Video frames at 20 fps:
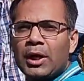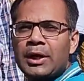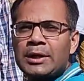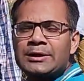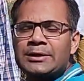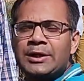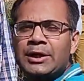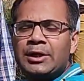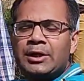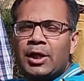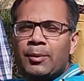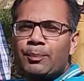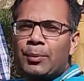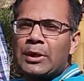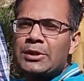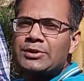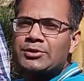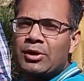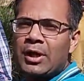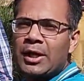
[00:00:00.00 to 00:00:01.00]
इसकी डिप
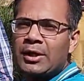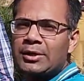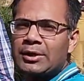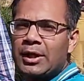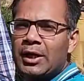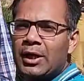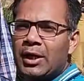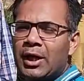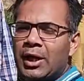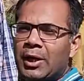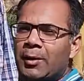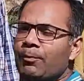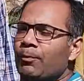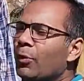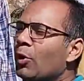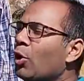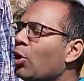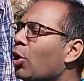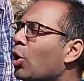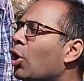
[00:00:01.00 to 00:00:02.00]
एंड स्ट्राइक ये है
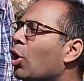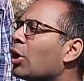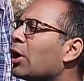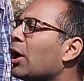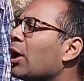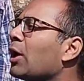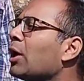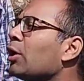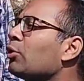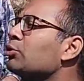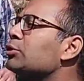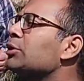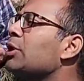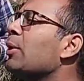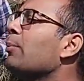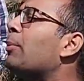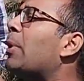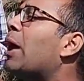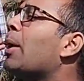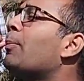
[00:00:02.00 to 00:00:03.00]
और अगर
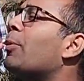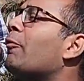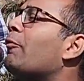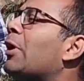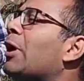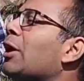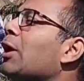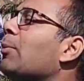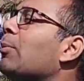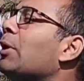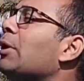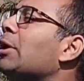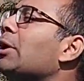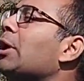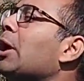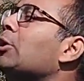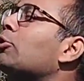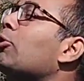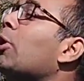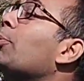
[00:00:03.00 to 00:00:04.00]
उसका मैप अवेलेबल
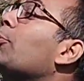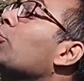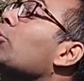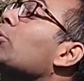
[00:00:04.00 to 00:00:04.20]
नहीं है तो आप